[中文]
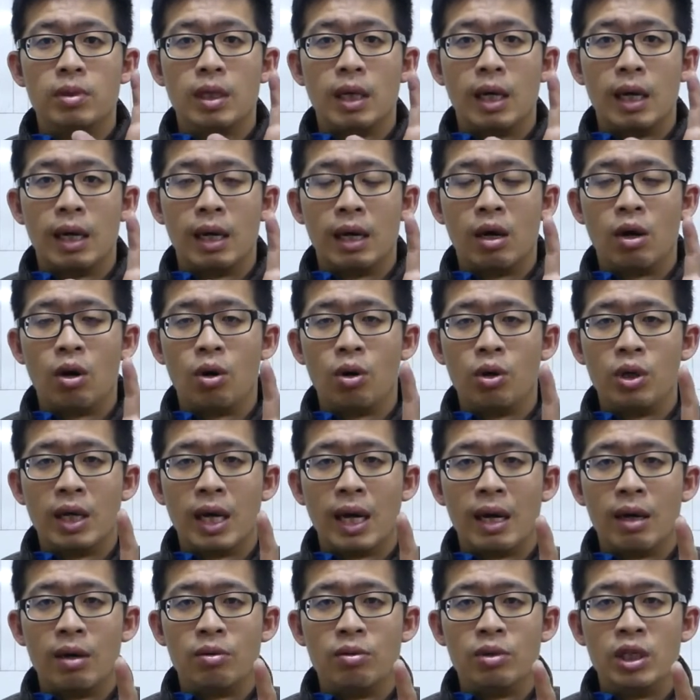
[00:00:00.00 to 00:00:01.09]
然后
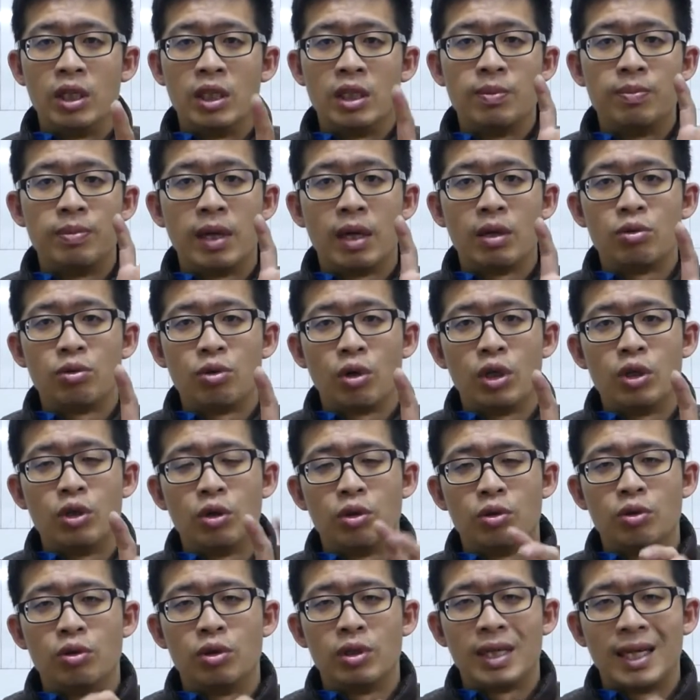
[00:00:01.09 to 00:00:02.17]
要，你是比较追
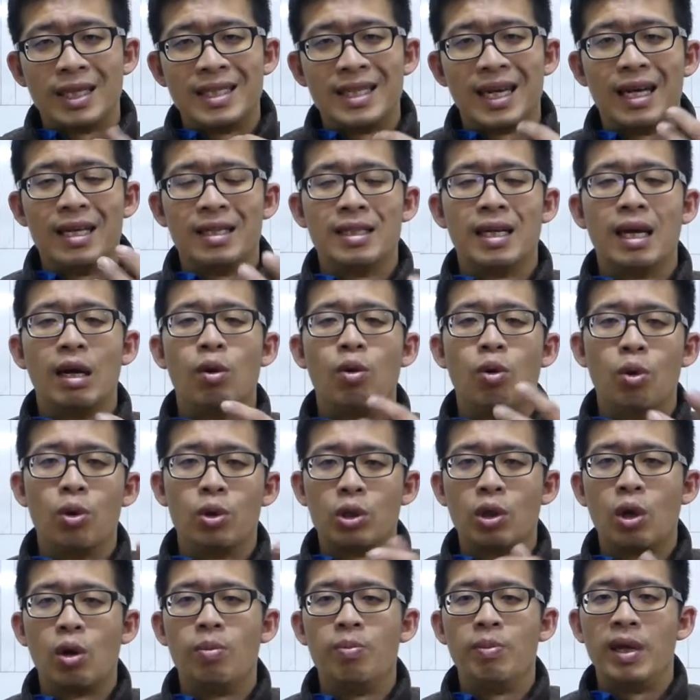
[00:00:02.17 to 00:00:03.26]
求就是在场上活
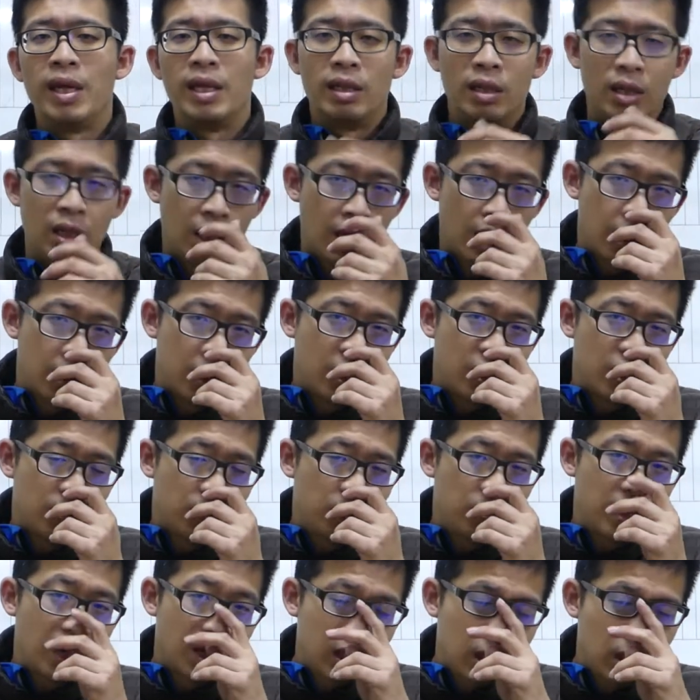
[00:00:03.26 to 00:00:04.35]
动面，你是
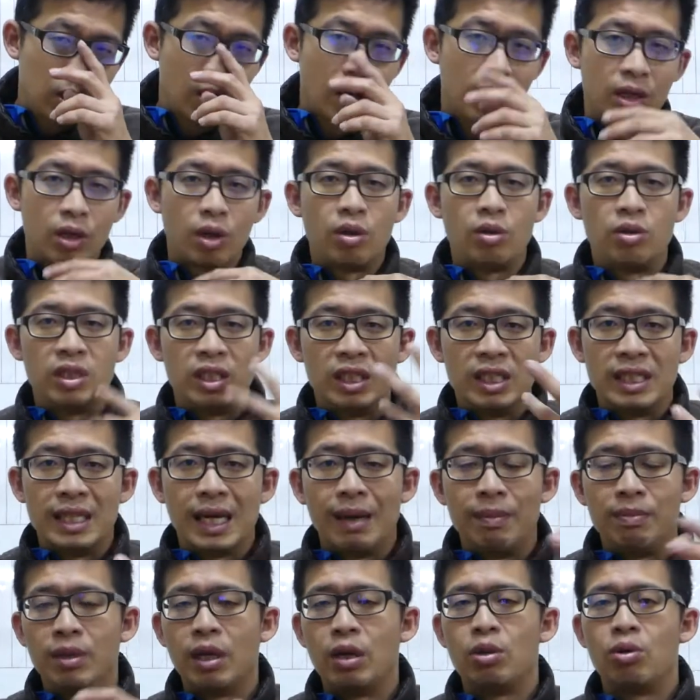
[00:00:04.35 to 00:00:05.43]
比较需要能够击
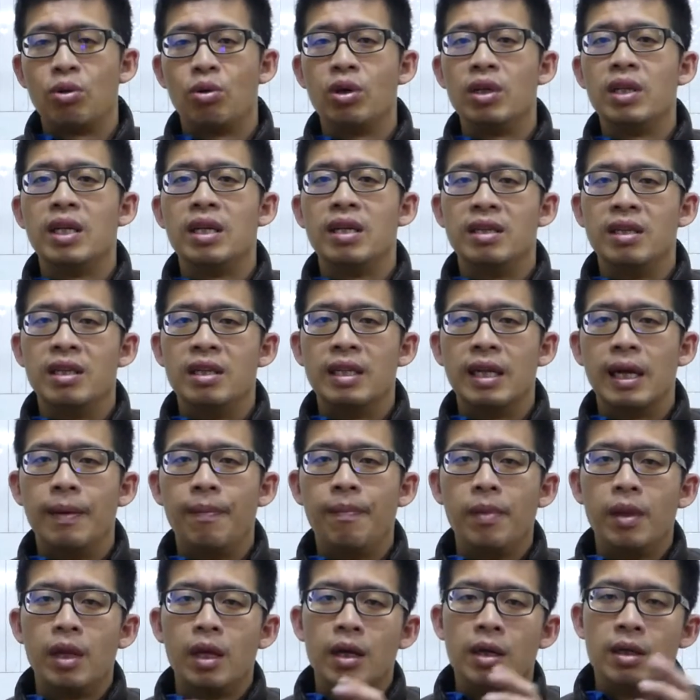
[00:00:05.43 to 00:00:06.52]
杀比较多一点人呐。
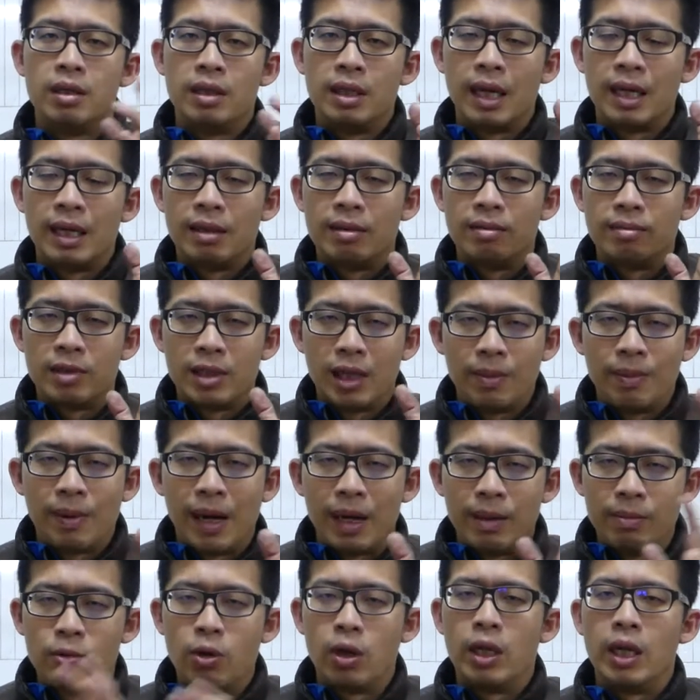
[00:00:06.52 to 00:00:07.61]
那这把
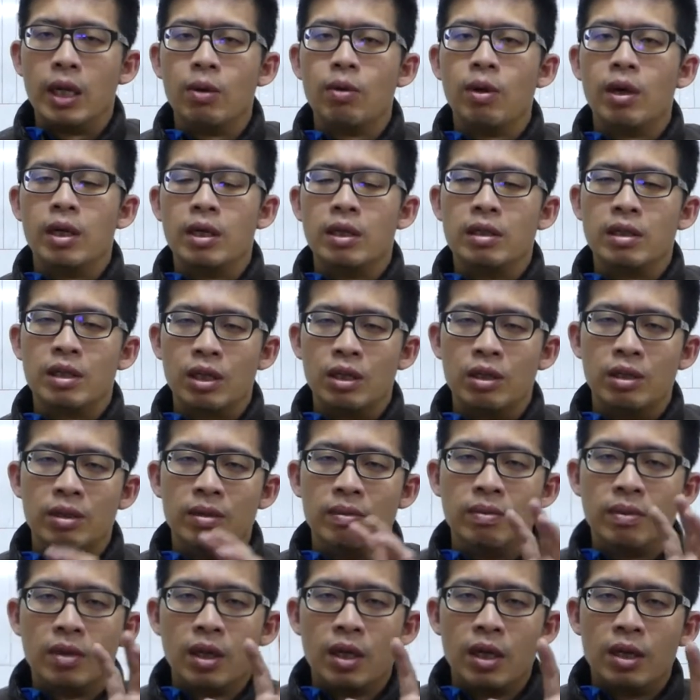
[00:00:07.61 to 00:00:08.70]
M1A1 呢，可
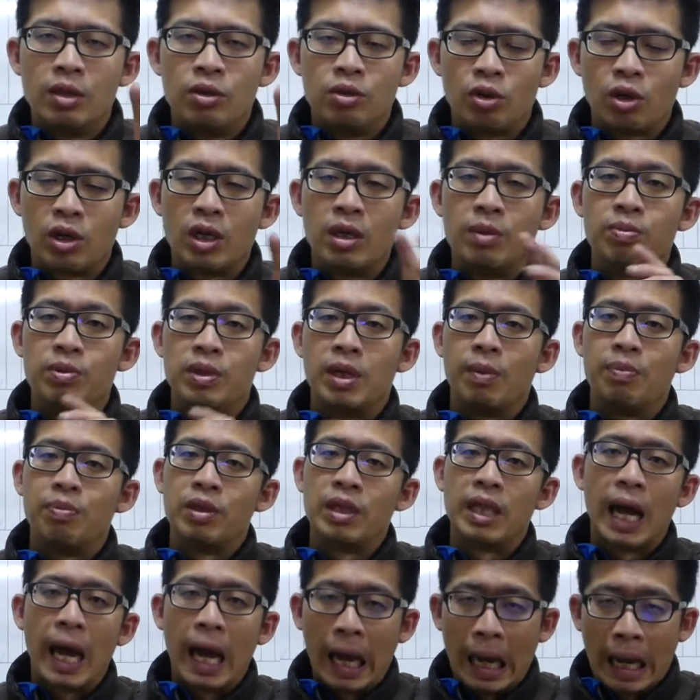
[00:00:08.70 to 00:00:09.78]
能就跟你比较不
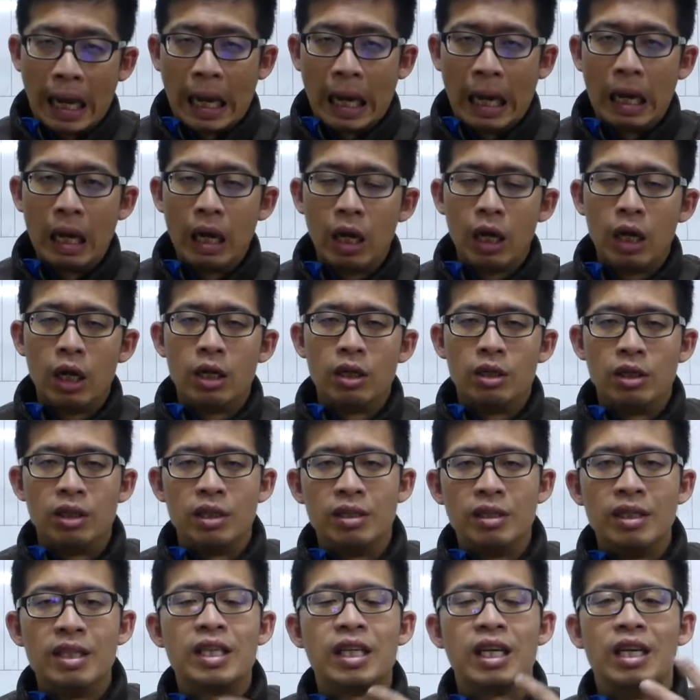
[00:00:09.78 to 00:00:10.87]
搭嘎，你
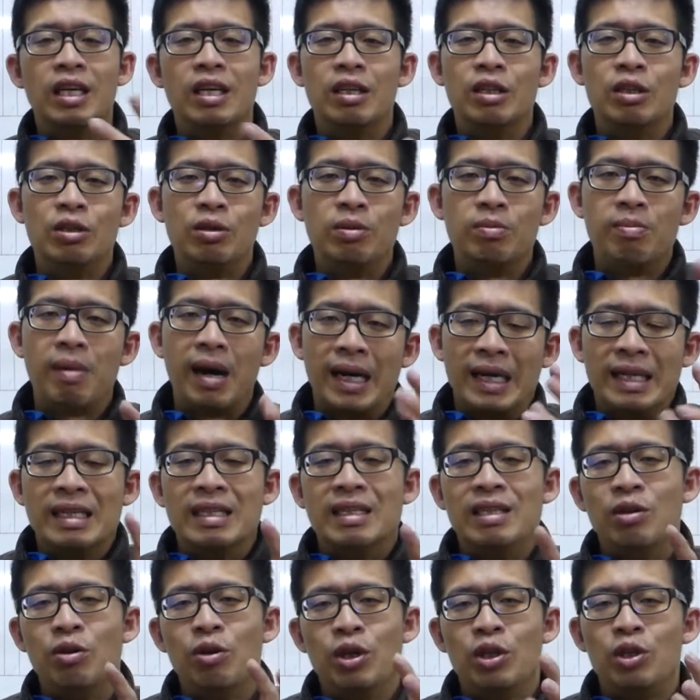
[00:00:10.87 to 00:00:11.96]
你可能买了，
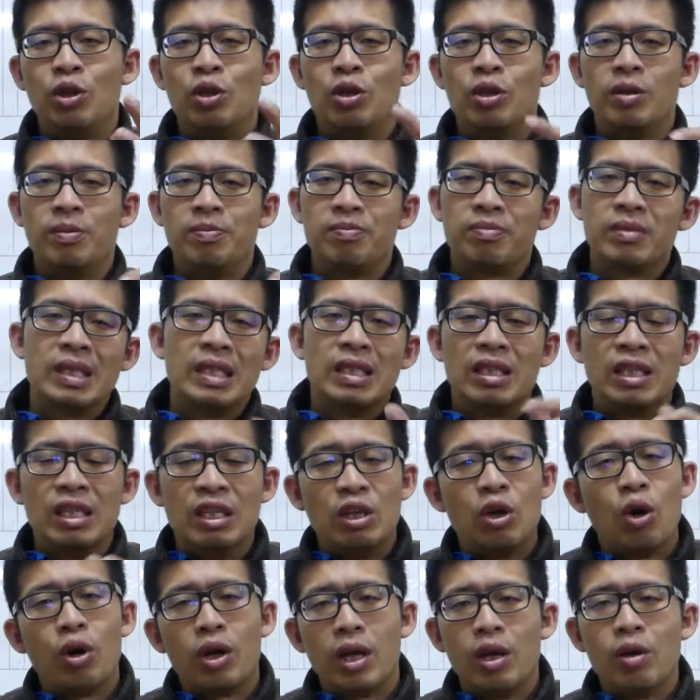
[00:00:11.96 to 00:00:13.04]
你会觉得你
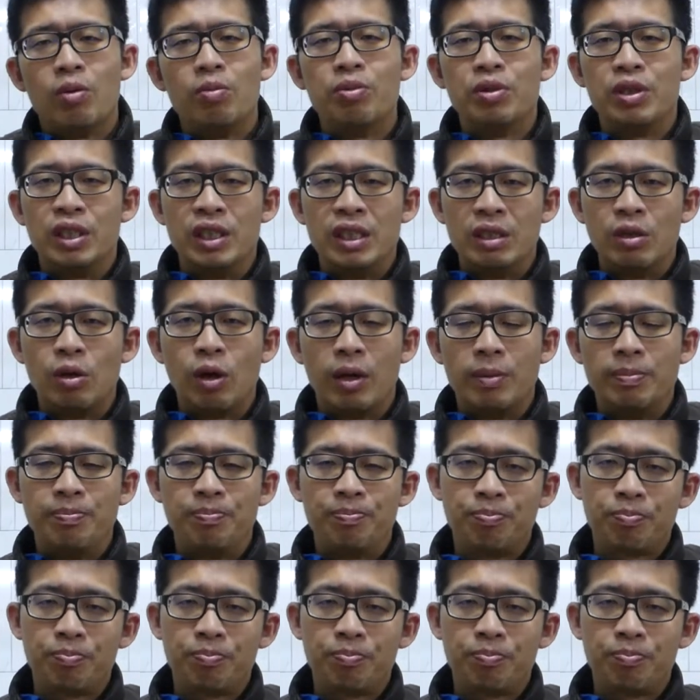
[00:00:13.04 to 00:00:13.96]
用也用不习惯。